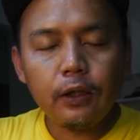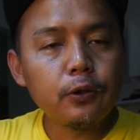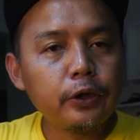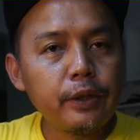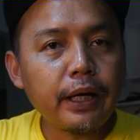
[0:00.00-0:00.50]

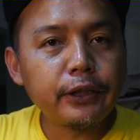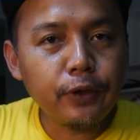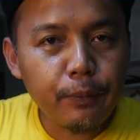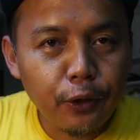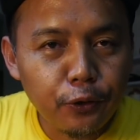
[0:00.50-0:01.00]
So, terima kasih
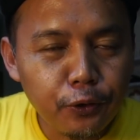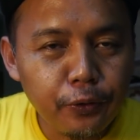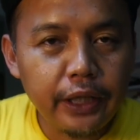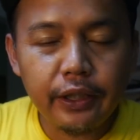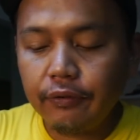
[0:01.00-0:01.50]
sudah menonton
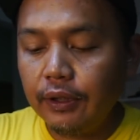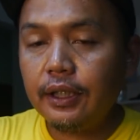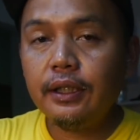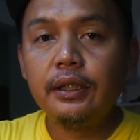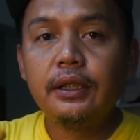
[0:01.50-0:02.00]
Durian
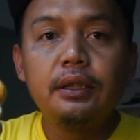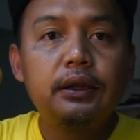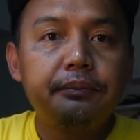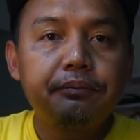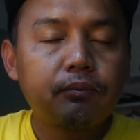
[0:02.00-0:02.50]
Traveler.
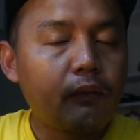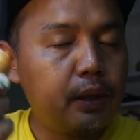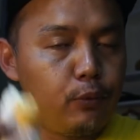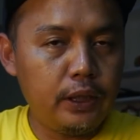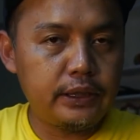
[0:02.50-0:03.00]

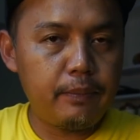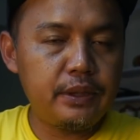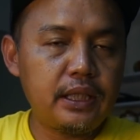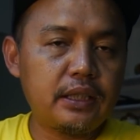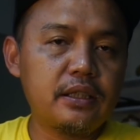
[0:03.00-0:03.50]
Semoga saya
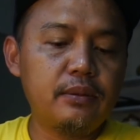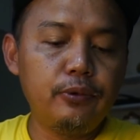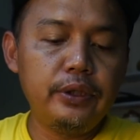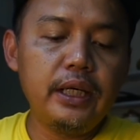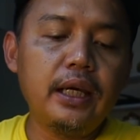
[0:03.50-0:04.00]
bisa ke
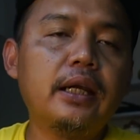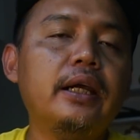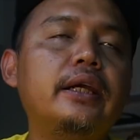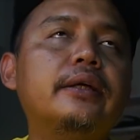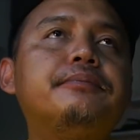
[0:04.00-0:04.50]
kebunnya karena
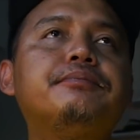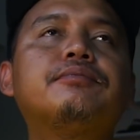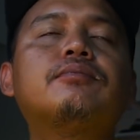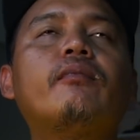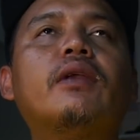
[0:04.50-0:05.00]
ini
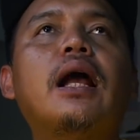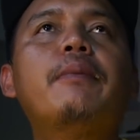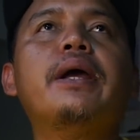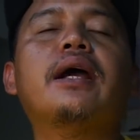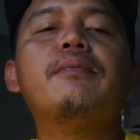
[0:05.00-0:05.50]

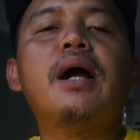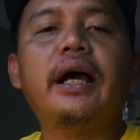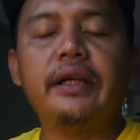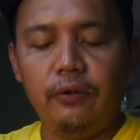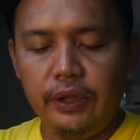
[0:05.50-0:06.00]
apa ya
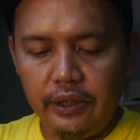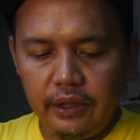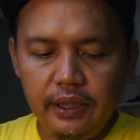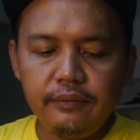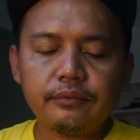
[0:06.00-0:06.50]
kebanggaan Indonesia.